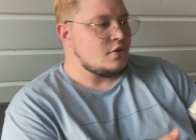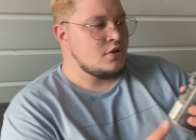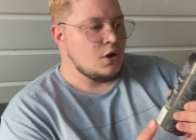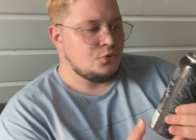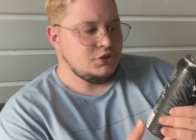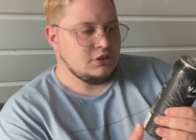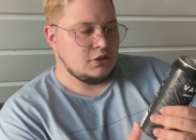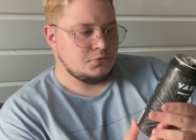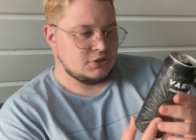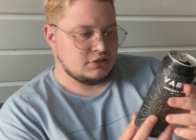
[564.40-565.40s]
А у них
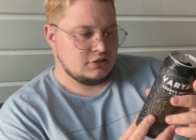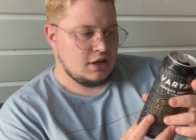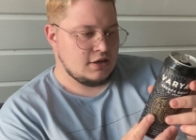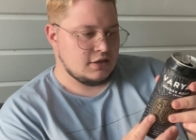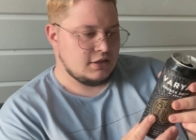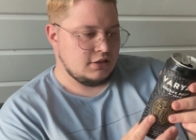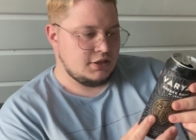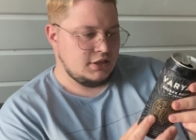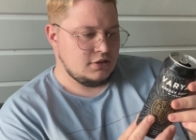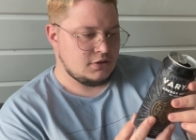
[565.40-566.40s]
там сахар,
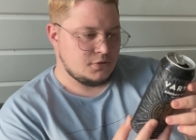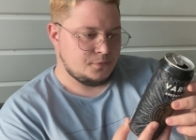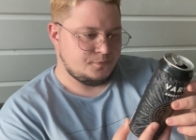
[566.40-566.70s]
калорийность.